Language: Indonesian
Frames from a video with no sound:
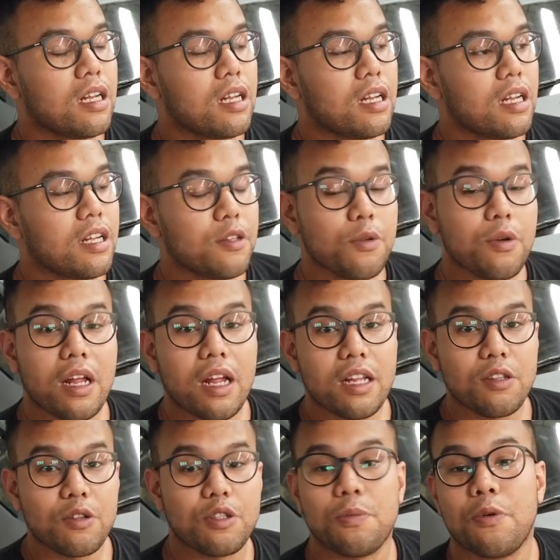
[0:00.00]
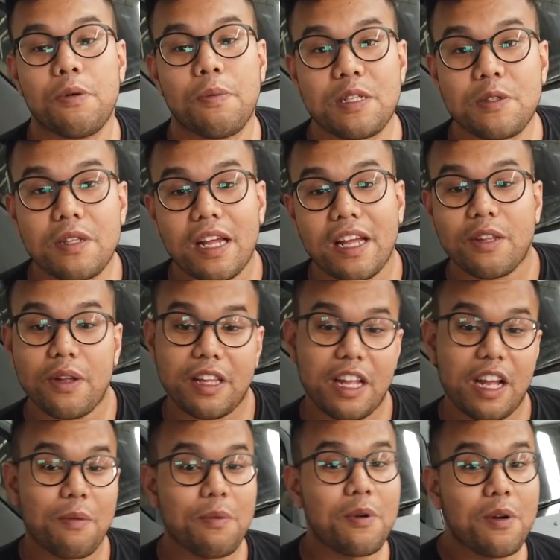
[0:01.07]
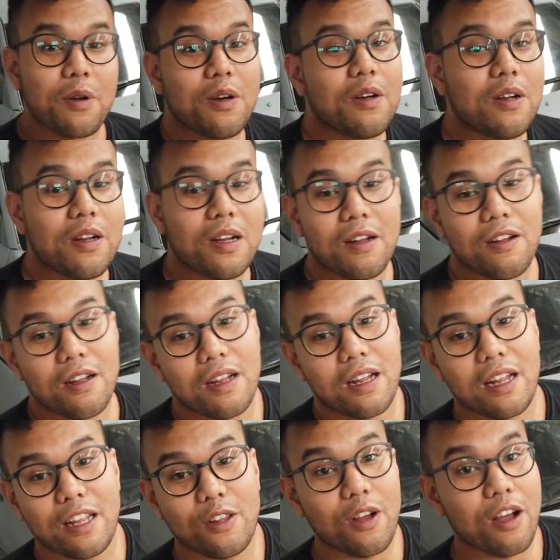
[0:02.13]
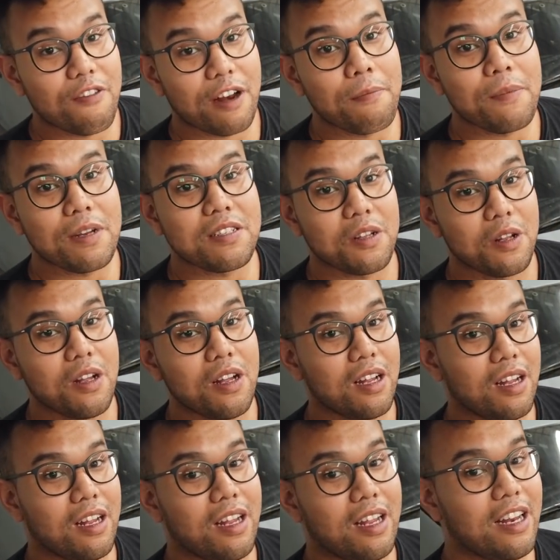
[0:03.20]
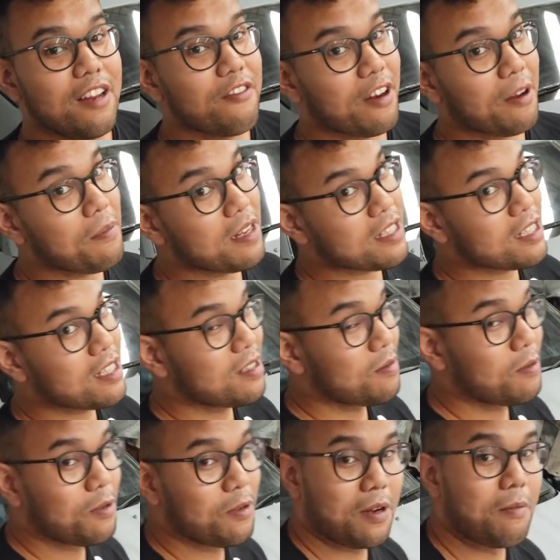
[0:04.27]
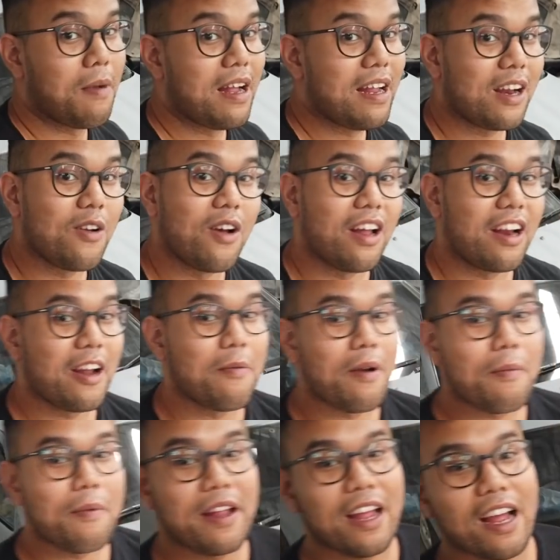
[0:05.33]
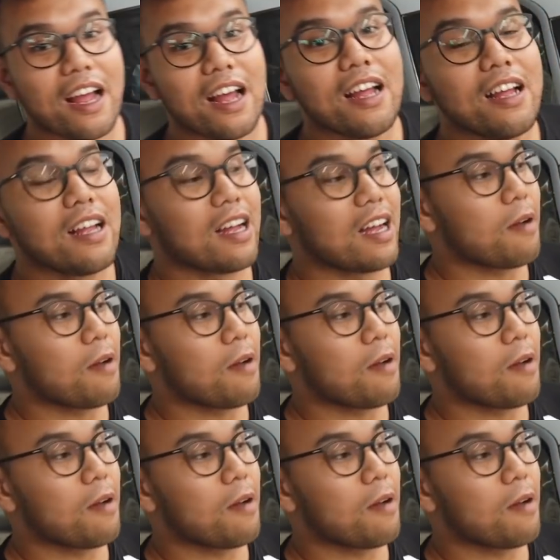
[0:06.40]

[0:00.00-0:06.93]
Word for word: uh, itu udah 75 juta itu 30 itu nggak frameless tuh ini frameless bayang dong harga berapa ya nggak